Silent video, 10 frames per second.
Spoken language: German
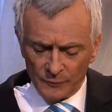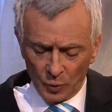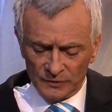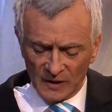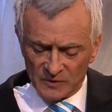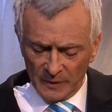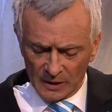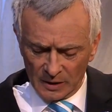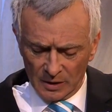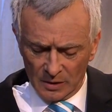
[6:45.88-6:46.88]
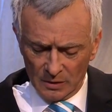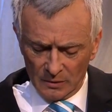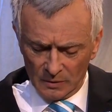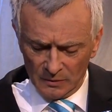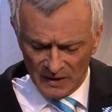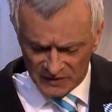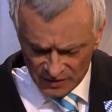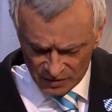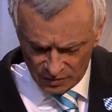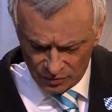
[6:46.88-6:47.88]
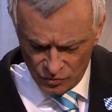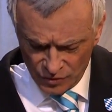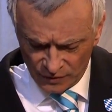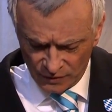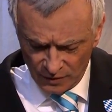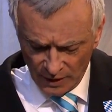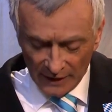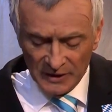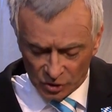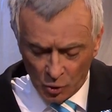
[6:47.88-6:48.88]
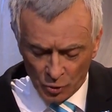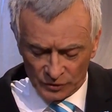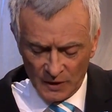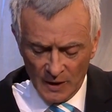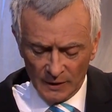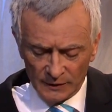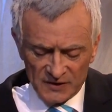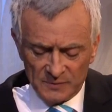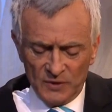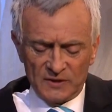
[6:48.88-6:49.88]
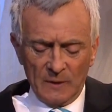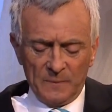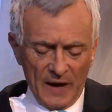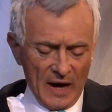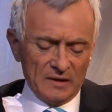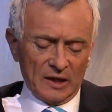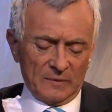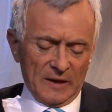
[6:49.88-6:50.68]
und es wäre, wie heißt es, gut. Ah, nicht gut, das müsste beendet